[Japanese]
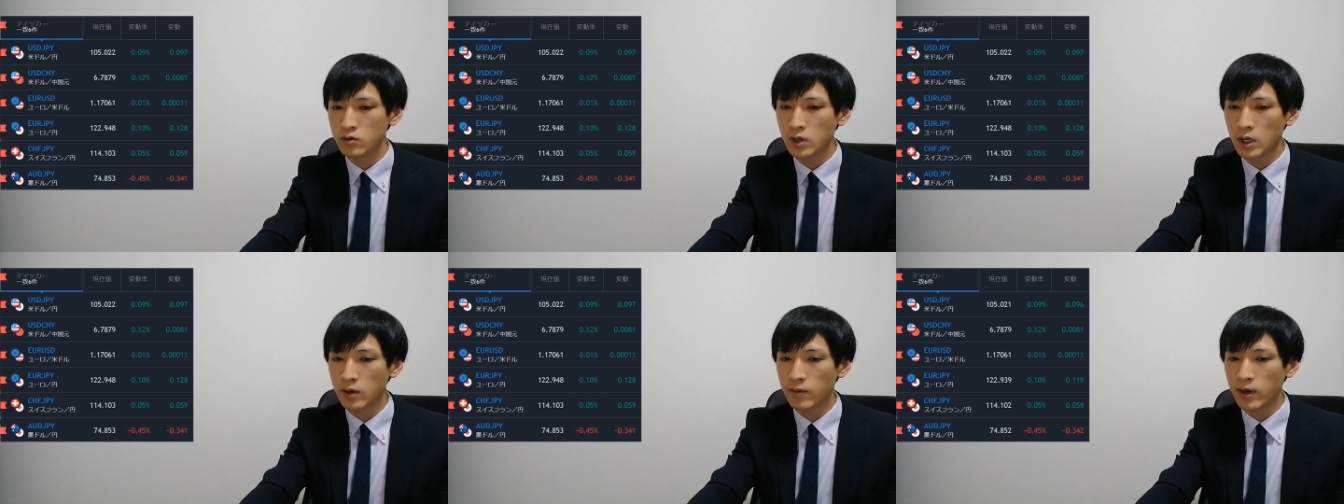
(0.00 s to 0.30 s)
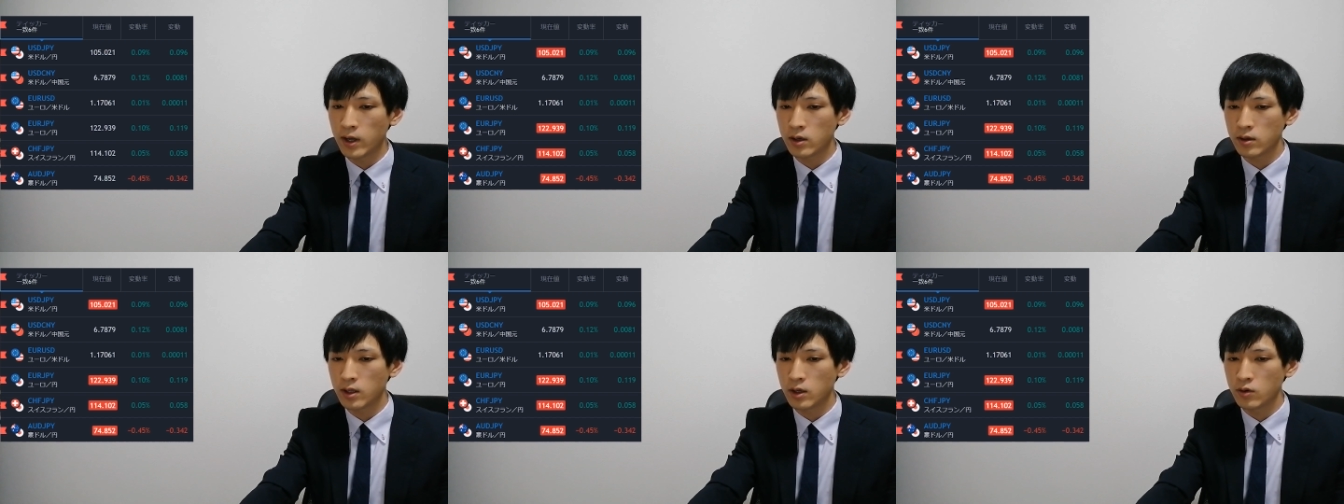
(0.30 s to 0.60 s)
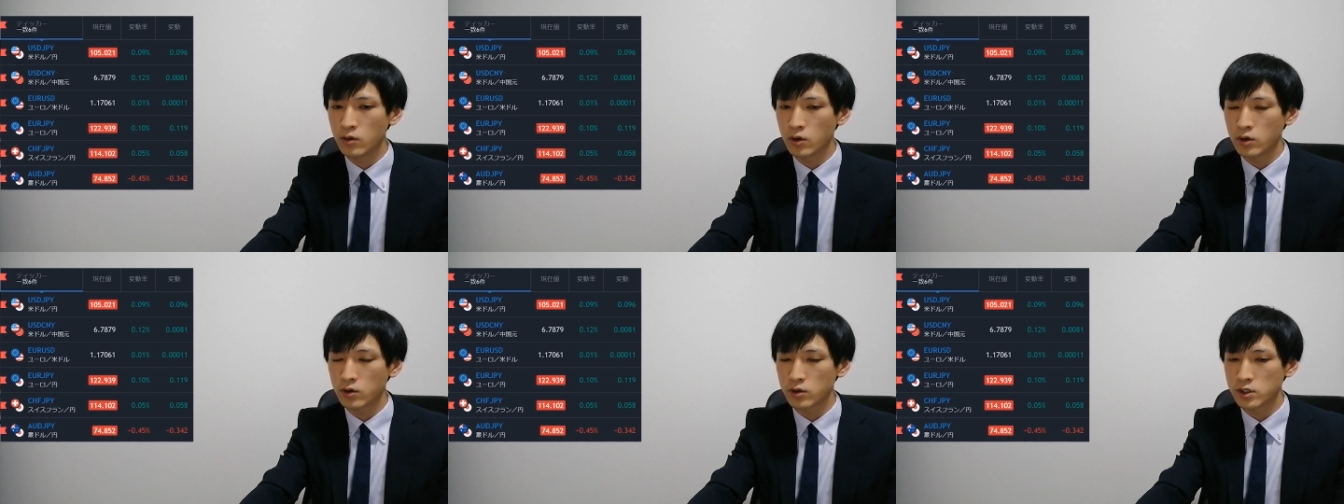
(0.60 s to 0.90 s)
上回る値
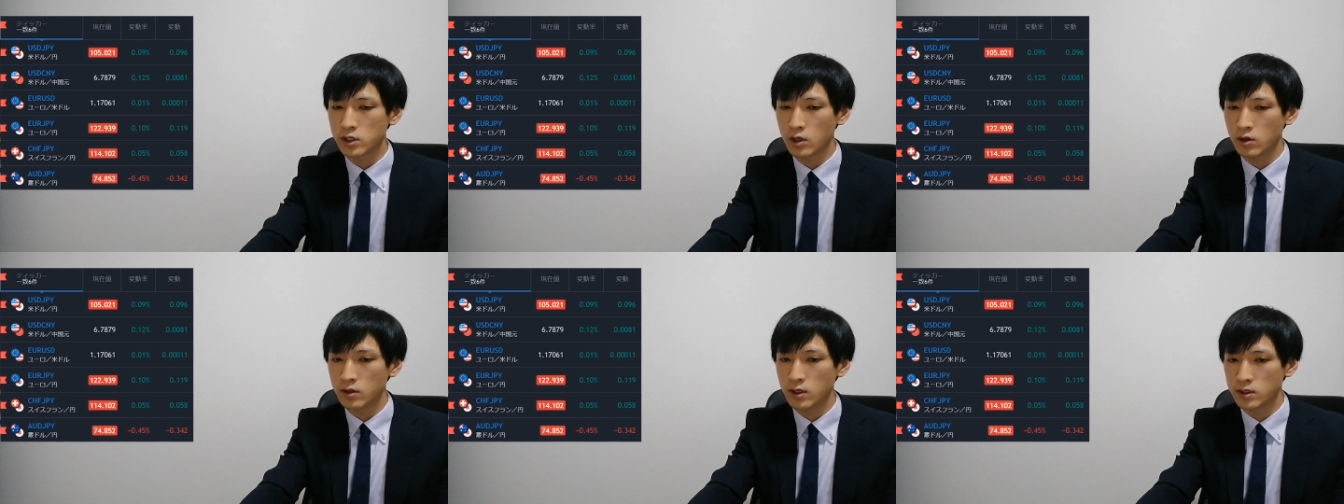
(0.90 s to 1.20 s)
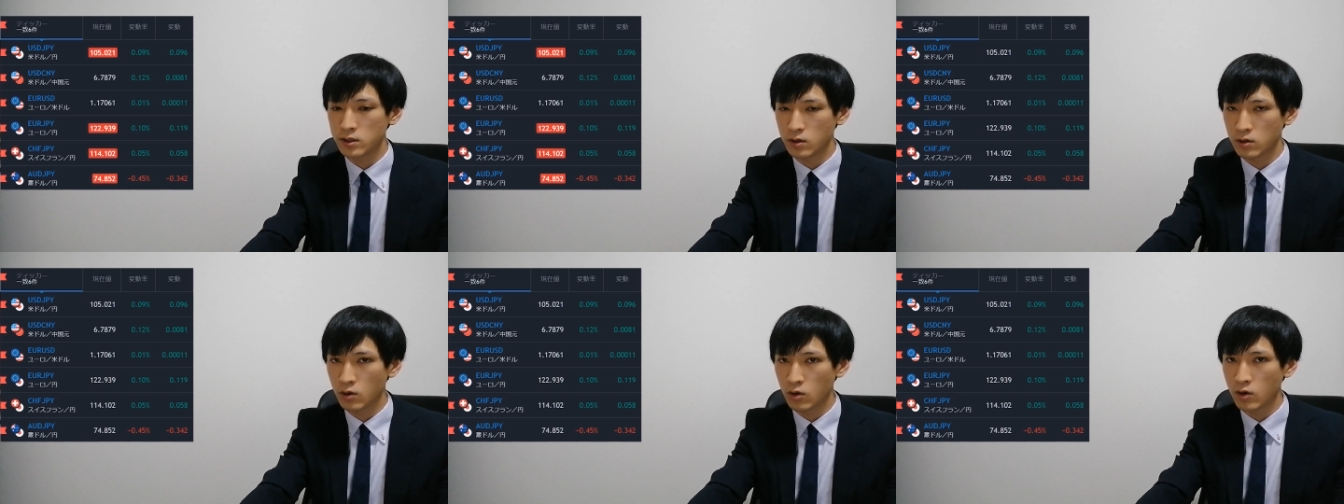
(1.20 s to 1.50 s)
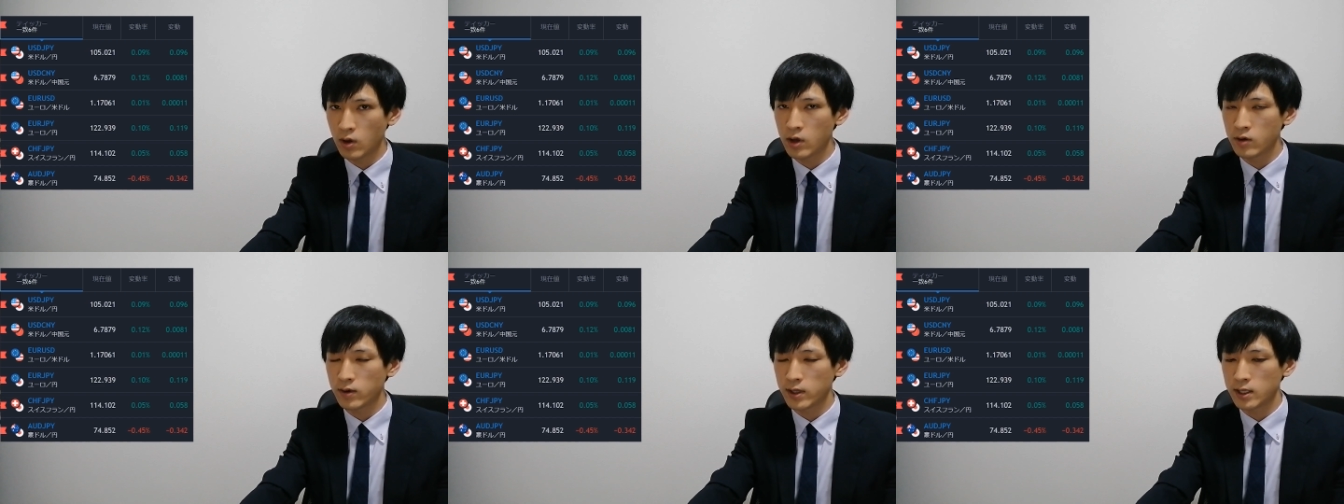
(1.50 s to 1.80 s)
動きをしてるんですよ、
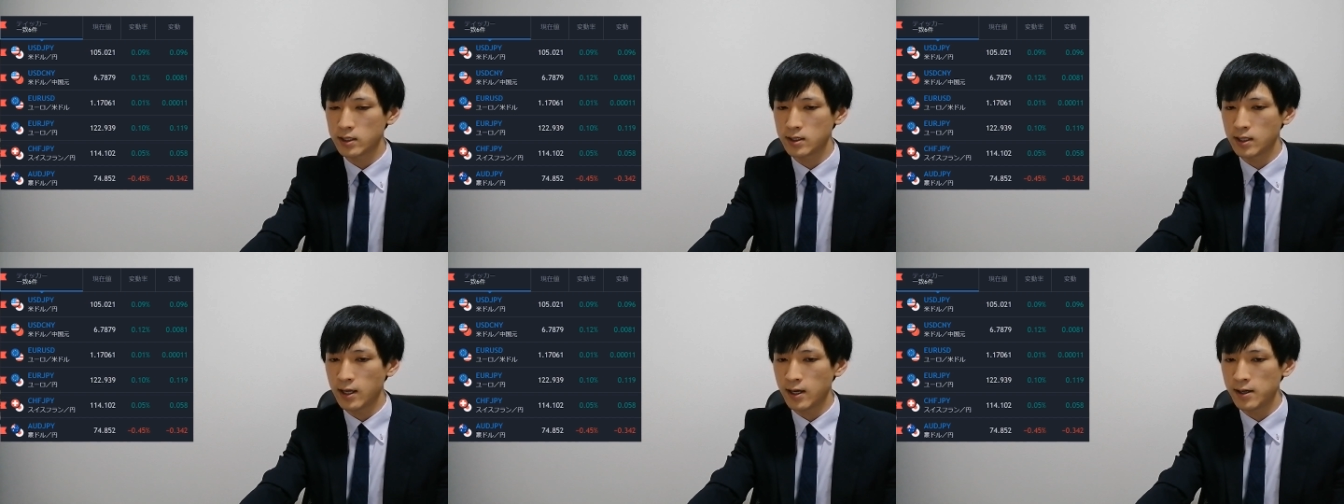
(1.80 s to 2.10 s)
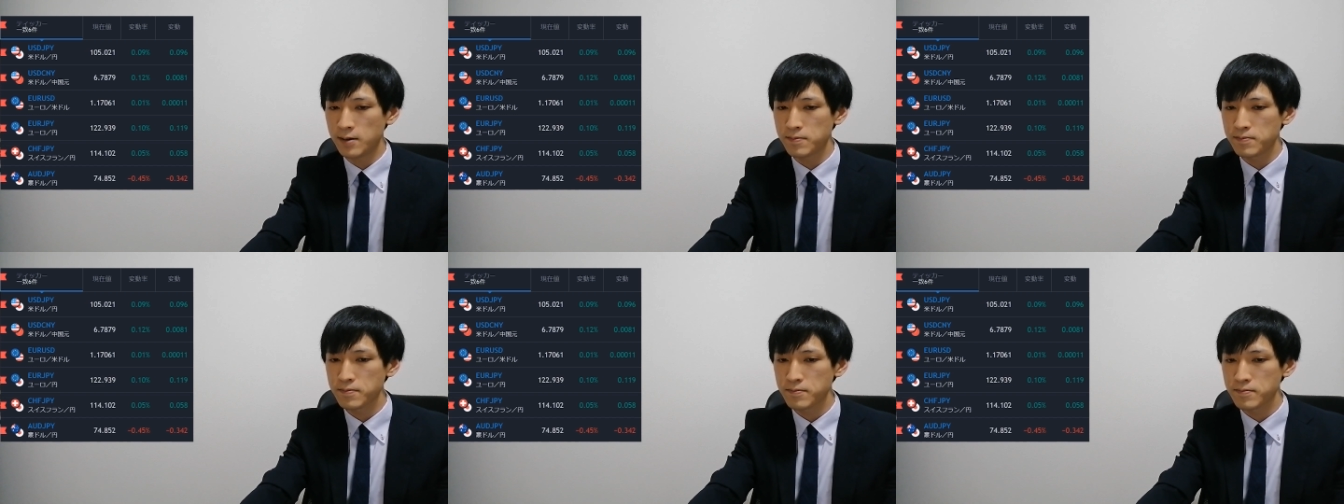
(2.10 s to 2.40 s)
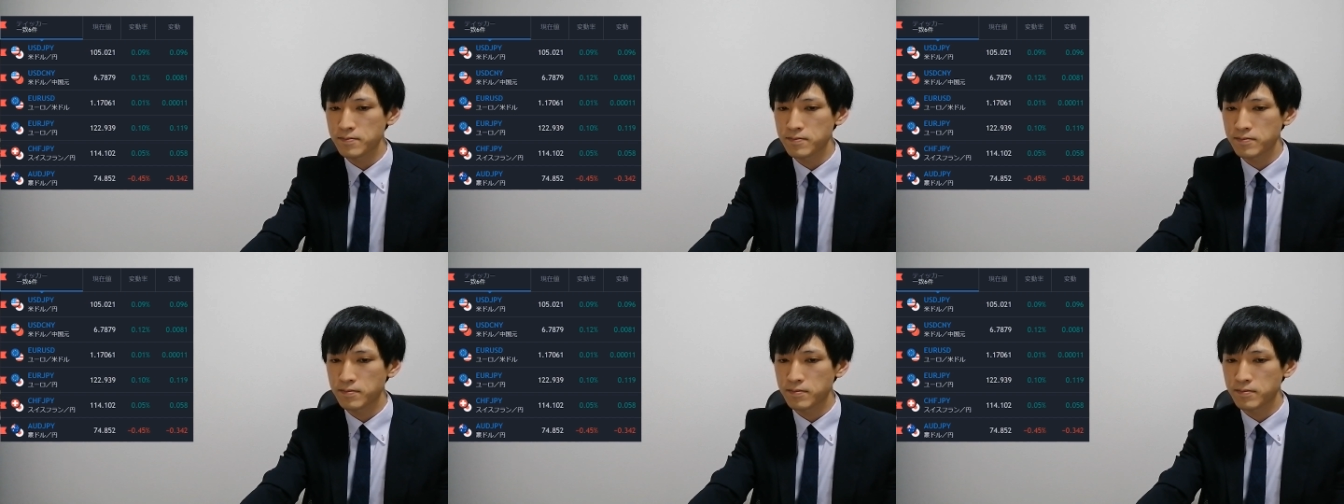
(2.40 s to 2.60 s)
ドル円はですね。